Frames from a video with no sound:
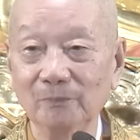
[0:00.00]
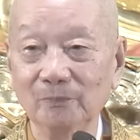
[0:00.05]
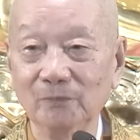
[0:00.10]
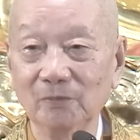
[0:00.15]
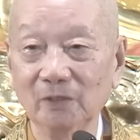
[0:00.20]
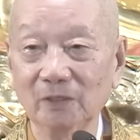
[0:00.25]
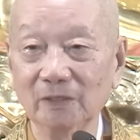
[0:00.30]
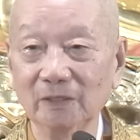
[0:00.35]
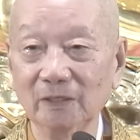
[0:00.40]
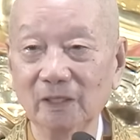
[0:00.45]

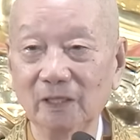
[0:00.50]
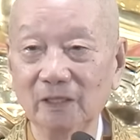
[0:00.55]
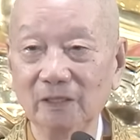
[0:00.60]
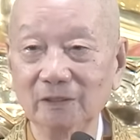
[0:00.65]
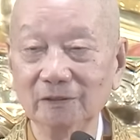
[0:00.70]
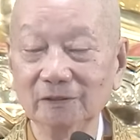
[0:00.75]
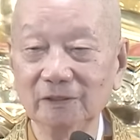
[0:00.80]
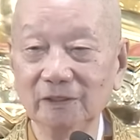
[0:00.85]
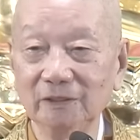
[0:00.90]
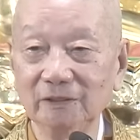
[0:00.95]
Cho nên
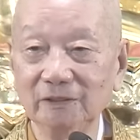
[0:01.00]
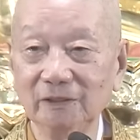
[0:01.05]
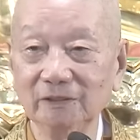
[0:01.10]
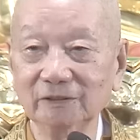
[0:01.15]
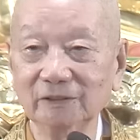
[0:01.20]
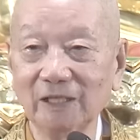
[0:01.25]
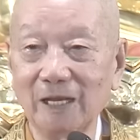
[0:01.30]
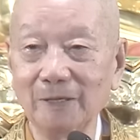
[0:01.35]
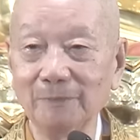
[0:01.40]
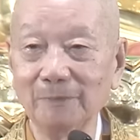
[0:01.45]
ở thế
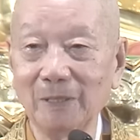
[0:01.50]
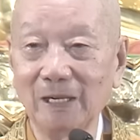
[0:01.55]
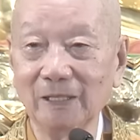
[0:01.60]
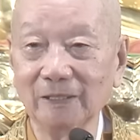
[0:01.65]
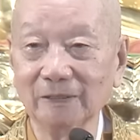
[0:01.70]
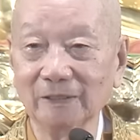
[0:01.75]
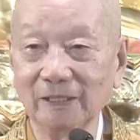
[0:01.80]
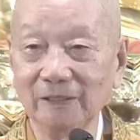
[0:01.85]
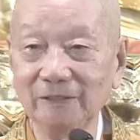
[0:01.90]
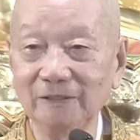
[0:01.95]
giới Ta
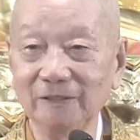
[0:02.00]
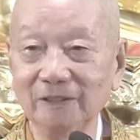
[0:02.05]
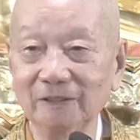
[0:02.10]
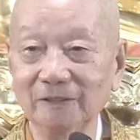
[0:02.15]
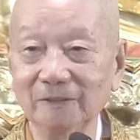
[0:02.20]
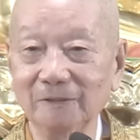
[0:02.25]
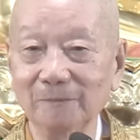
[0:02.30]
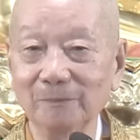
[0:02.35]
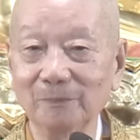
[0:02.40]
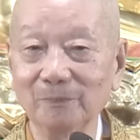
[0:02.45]
Bà này
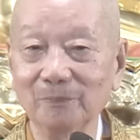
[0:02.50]
á,